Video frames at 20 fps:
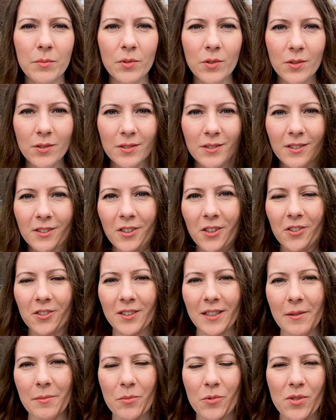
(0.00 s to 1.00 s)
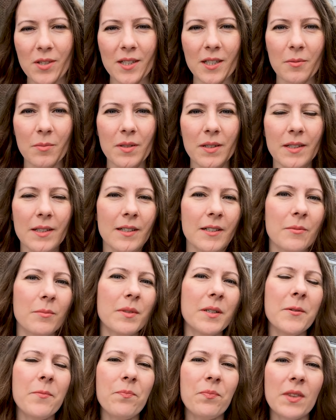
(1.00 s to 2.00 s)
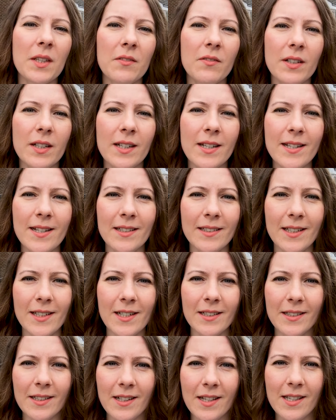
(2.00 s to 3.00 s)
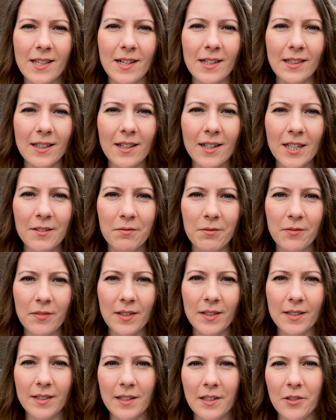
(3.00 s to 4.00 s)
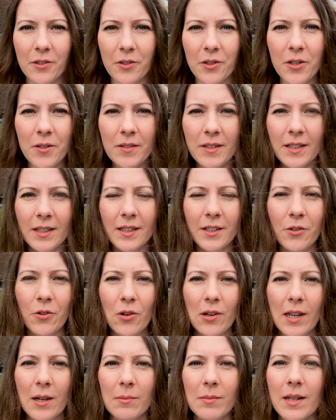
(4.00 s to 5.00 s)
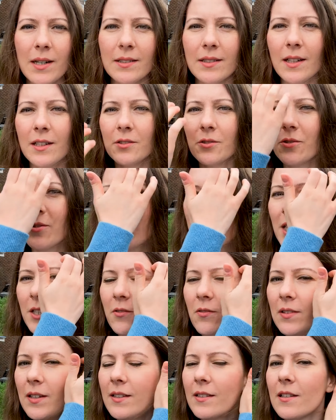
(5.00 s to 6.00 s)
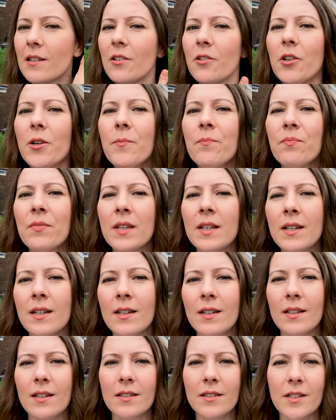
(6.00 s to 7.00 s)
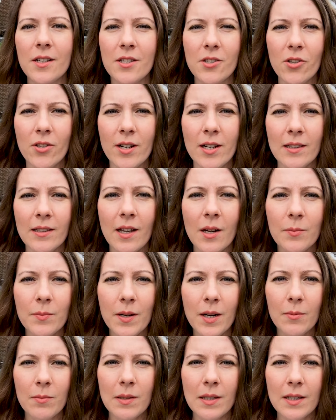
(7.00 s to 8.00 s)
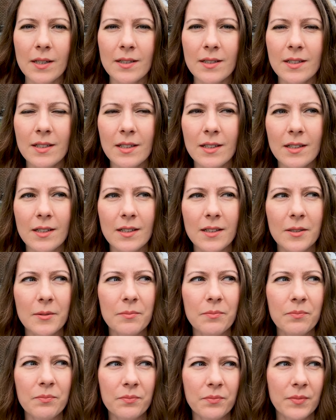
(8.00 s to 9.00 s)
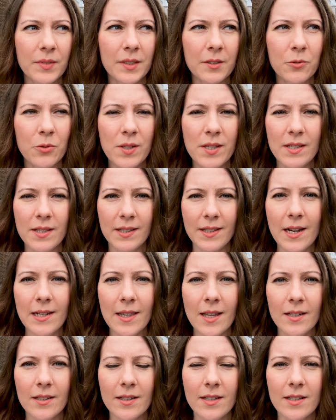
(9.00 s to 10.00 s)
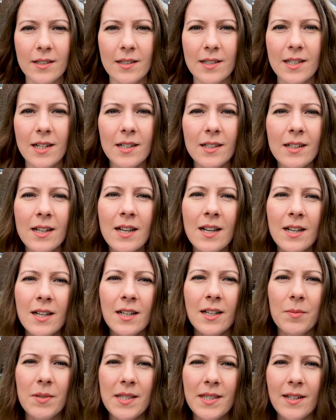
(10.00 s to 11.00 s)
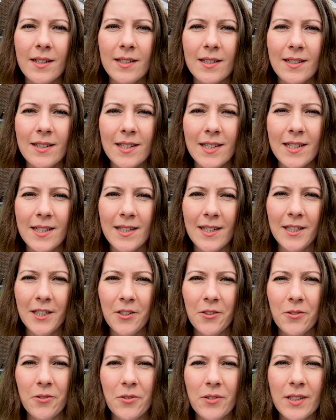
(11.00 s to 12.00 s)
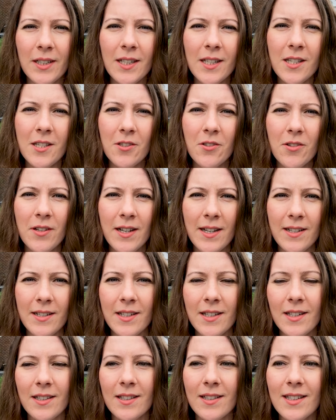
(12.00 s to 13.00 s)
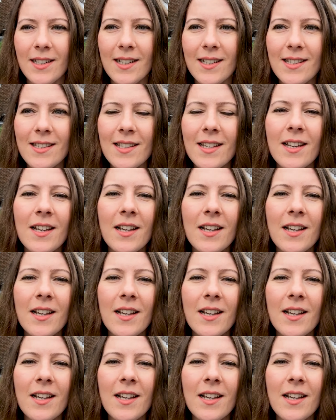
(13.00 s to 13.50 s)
Bugün 4 Temmuz 2020 ve İngiltere'de yasaklar hafifletiliyor, e, önlemler daha doğrusu hafifletiliyor. E, restoranlar, publar, e, turistik yerler açılacak. Biz de açılışın ilk gününde Stonehenge'e gideceğiz.